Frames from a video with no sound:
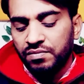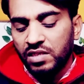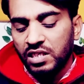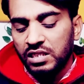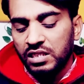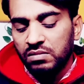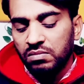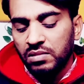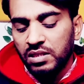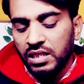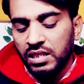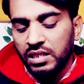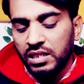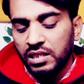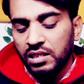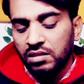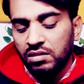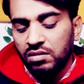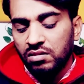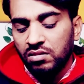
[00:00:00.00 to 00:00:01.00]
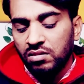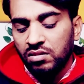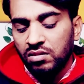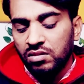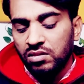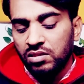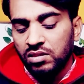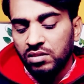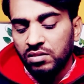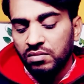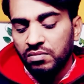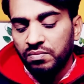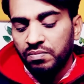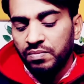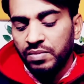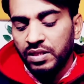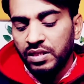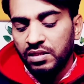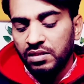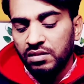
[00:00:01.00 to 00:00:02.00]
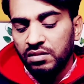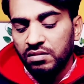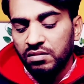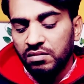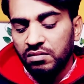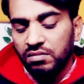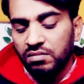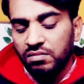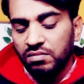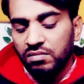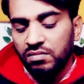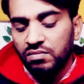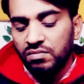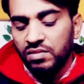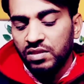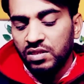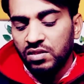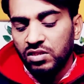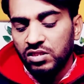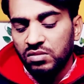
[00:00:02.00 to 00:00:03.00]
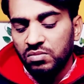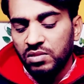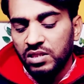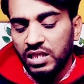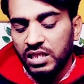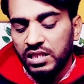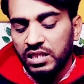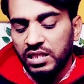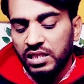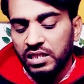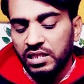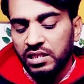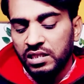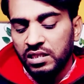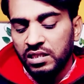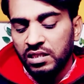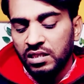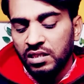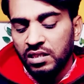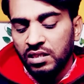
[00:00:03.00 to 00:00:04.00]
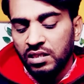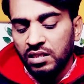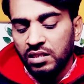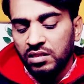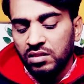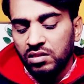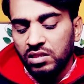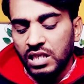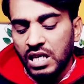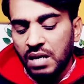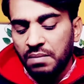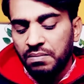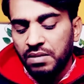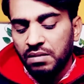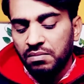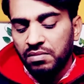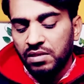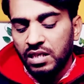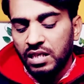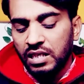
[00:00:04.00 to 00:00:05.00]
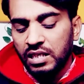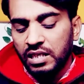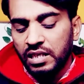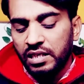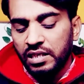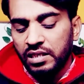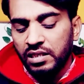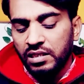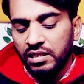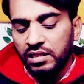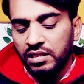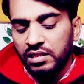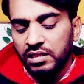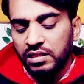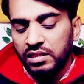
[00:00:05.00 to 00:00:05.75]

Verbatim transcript: इसमें जाते हैं और पिन विंडोज़ में जाते हैं तो यहाँ पे हम क्लिक कर रहे हैं